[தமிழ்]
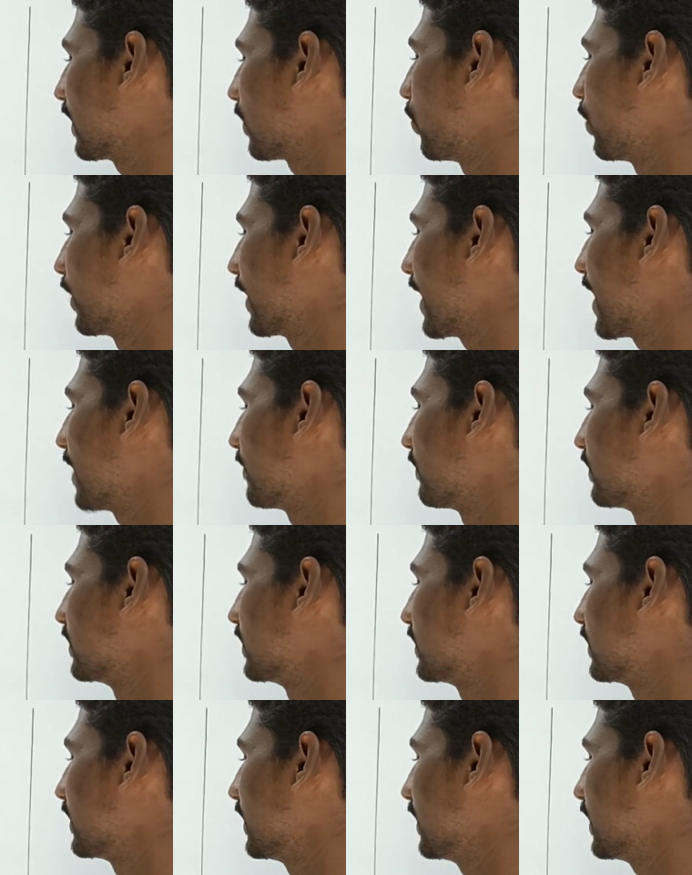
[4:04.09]
ரோ ஏ
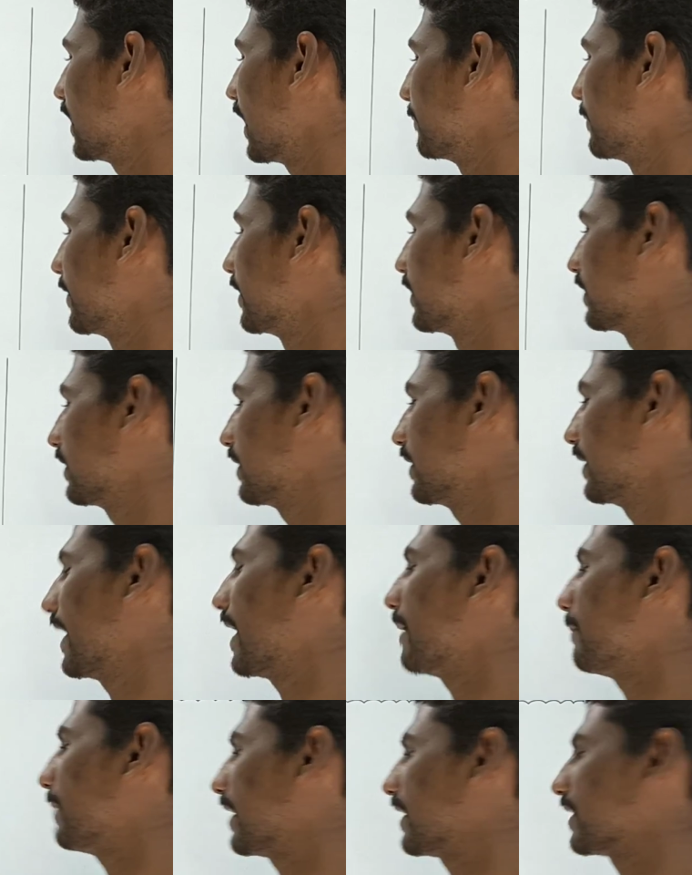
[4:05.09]
வந்துட்டு ஐ மீன்
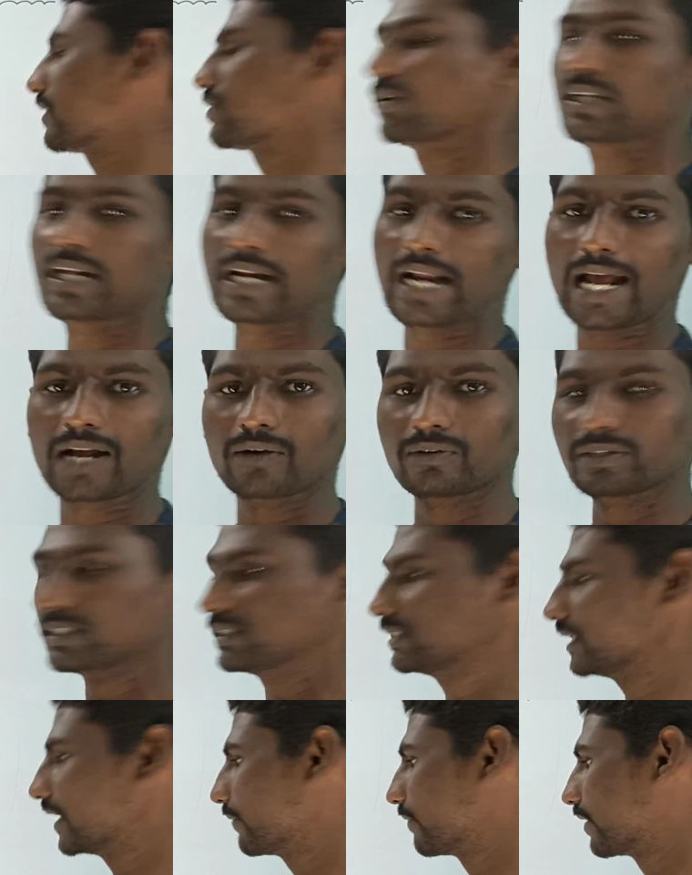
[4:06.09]
ஏ மேட்ரிக்ஸ் வந்து ரேங்க்
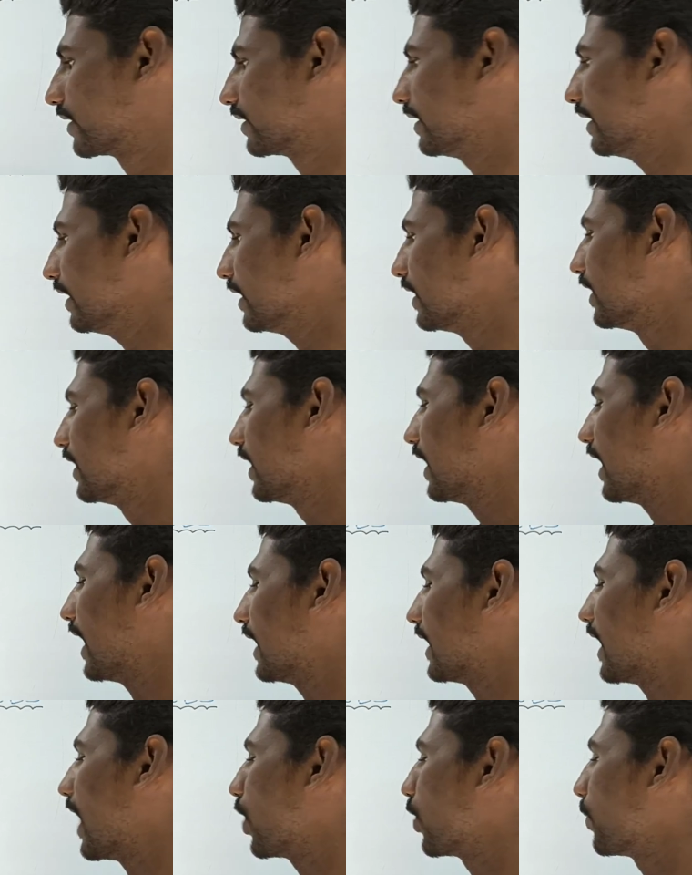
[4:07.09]
வந்து த்ரீ வருது
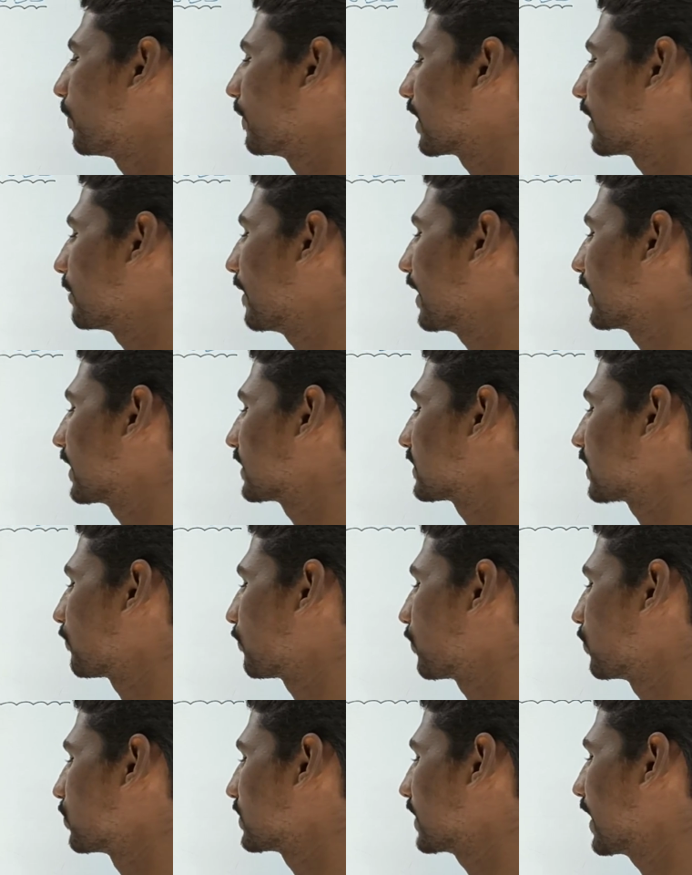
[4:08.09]
அண்ட் ஆகுமெண்டட் மேட்ரிக்ஸ்
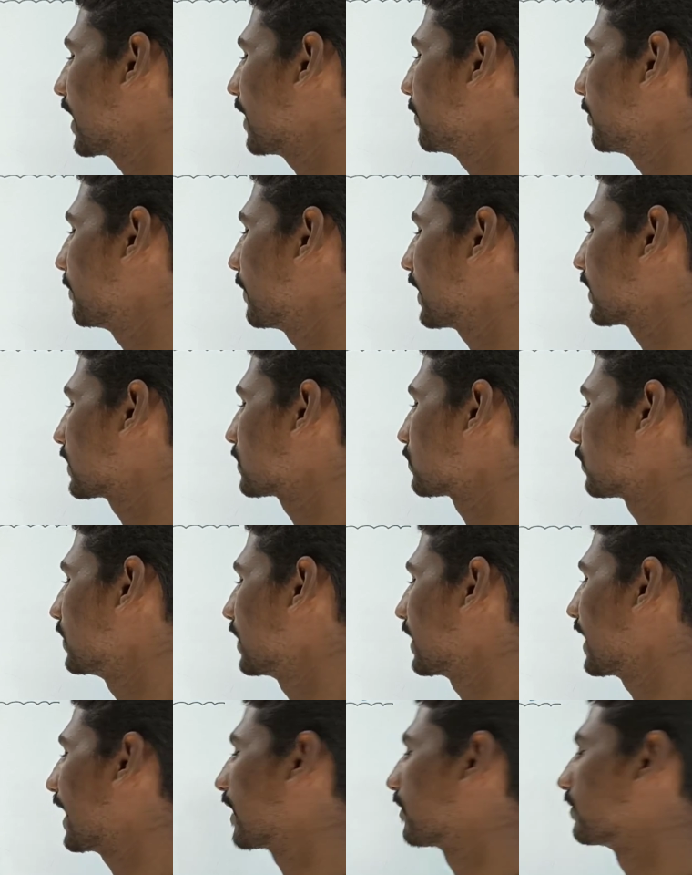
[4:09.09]
அஃப்கோர்ஸ் ஏபி மேட்ரிக்ஸ்
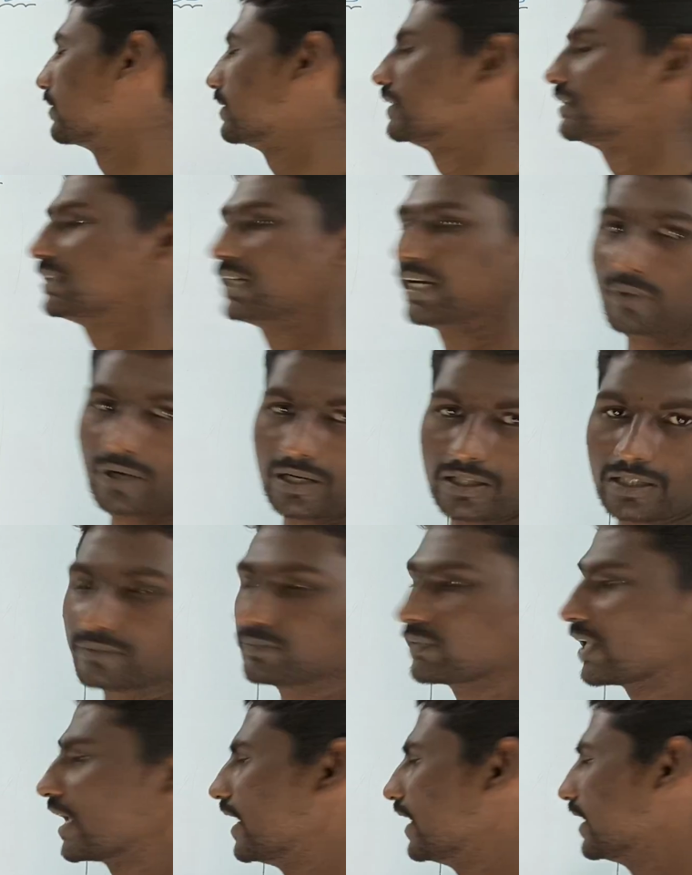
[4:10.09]
வந்து ரேங்க் வந்து த்ரீ வருது
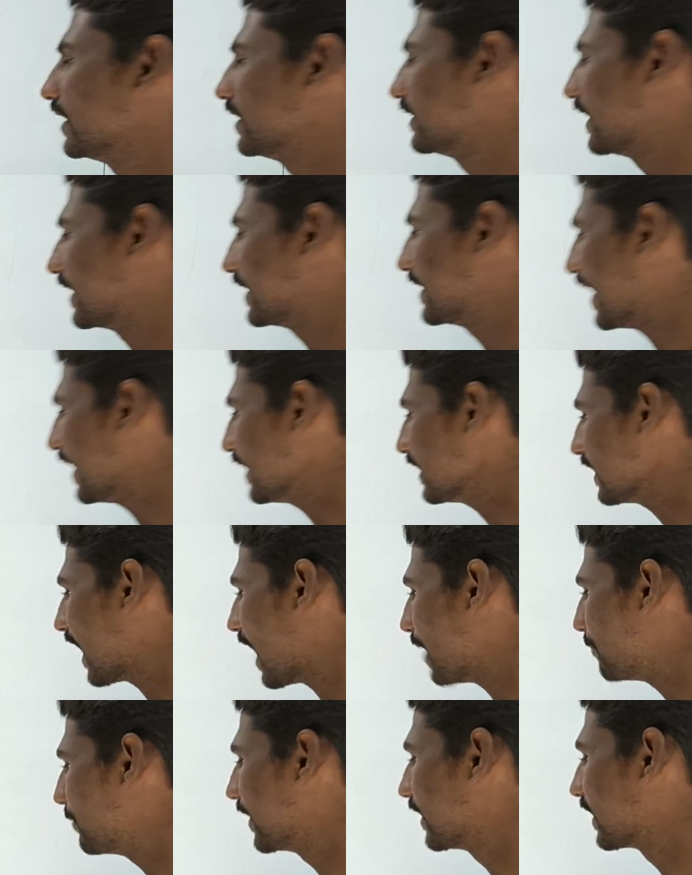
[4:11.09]
இந்த எண்
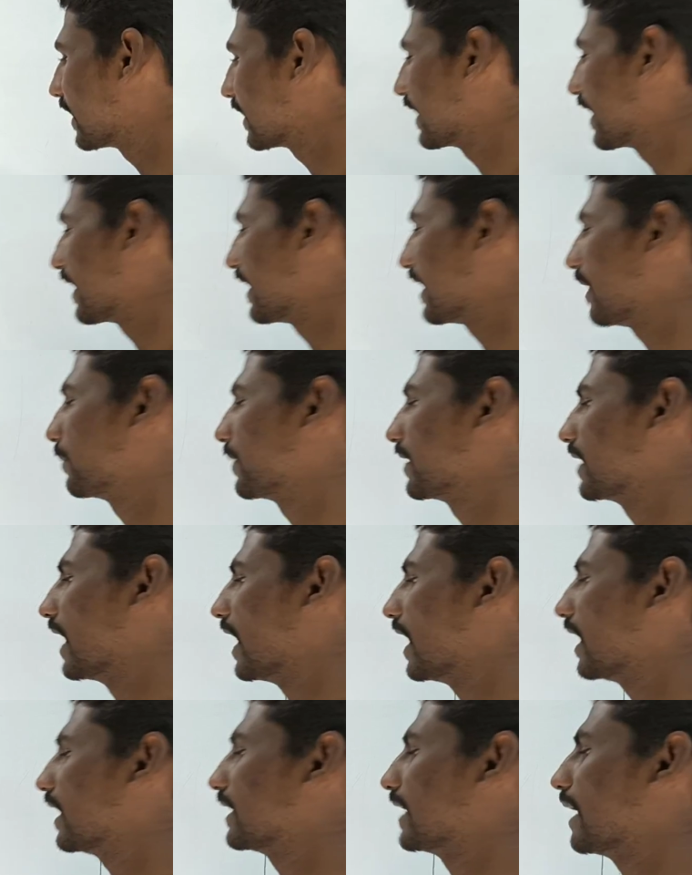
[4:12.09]
அப்படின்றது என்ன
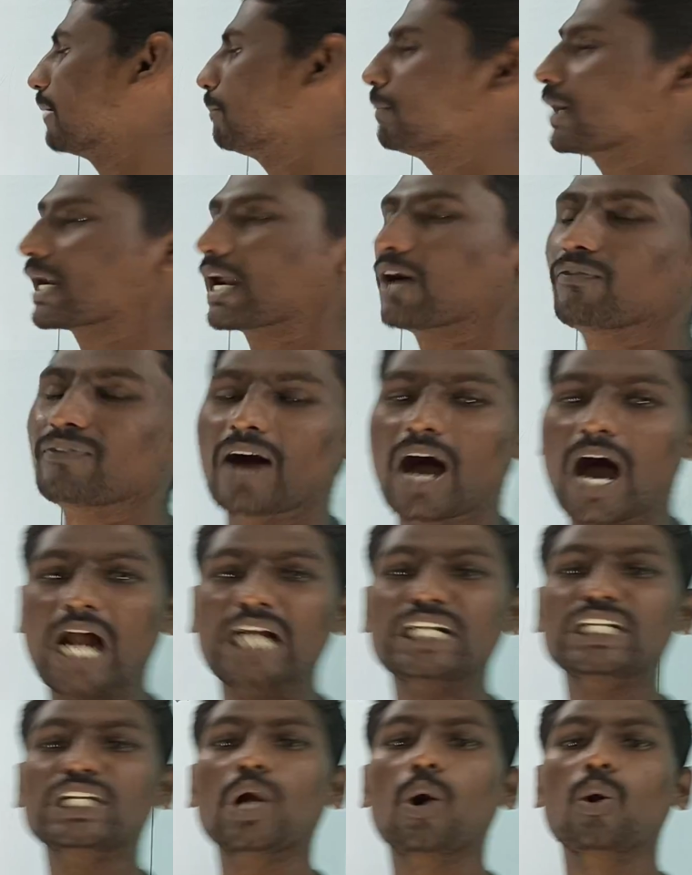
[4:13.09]
அப்படின்னா நம்பர் ஆஃப்
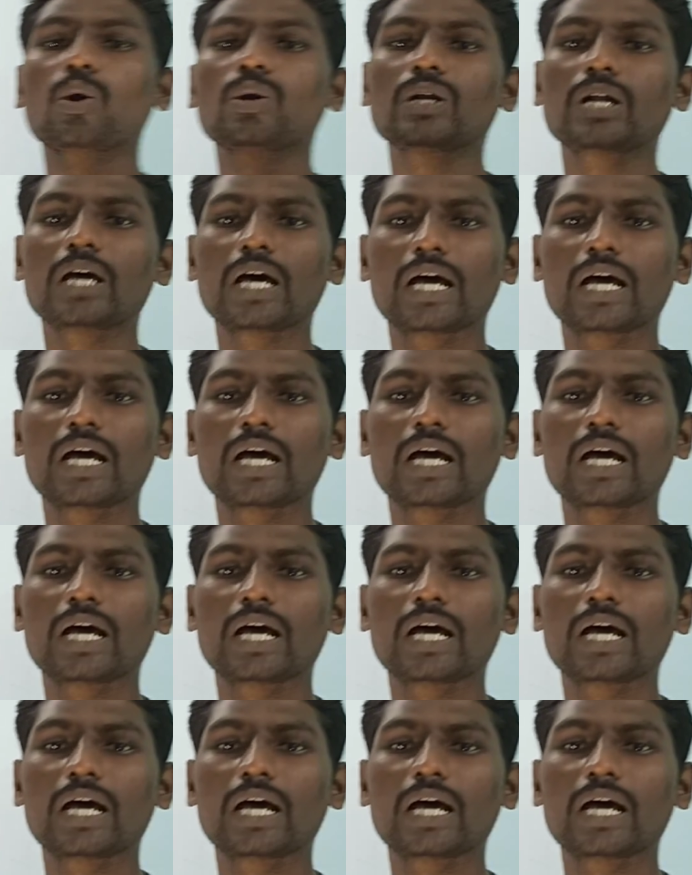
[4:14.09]
அன்னோன்